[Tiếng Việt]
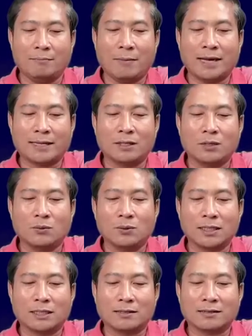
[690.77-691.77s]
bàn cừu
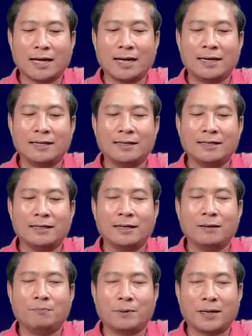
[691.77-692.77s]
chân xe nâng
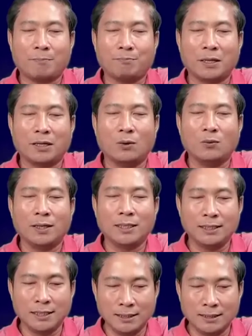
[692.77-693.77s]
kia prap bị khui
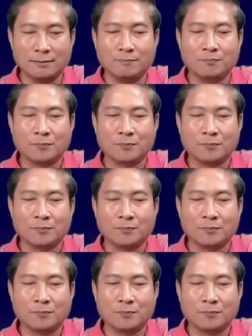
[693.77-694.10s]
dương